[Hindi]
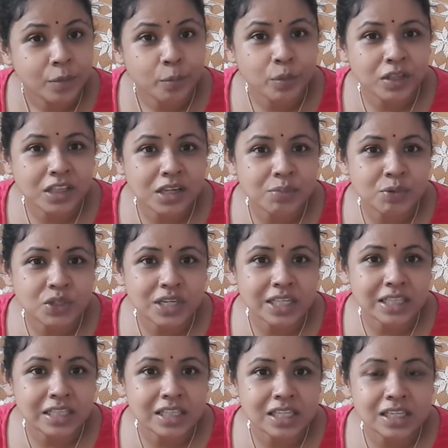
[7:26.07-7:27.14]
मंदिर में
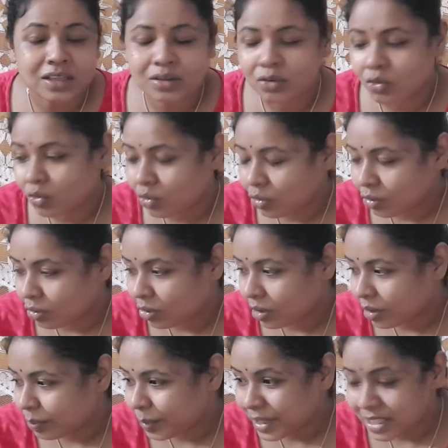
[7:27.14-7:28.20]
जाते थे
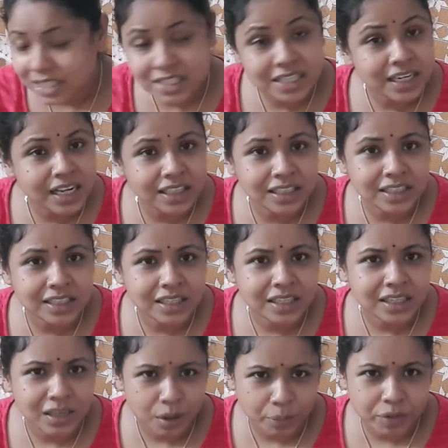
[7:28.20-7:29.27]
और पैसे चढ़ाते थे
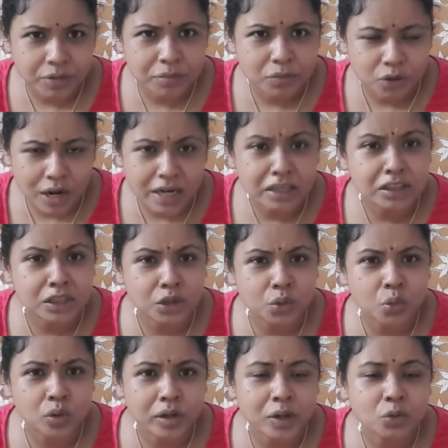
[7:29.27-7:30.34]
या फिर आरती
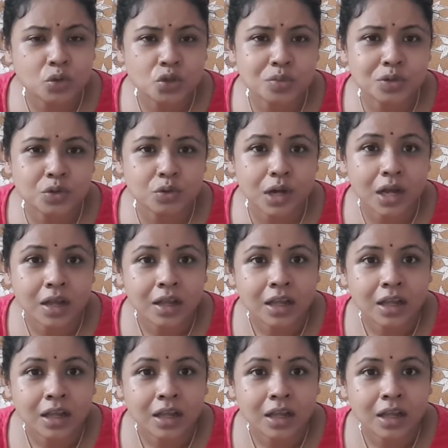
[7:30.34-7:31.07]
होगा कुछ भी होगा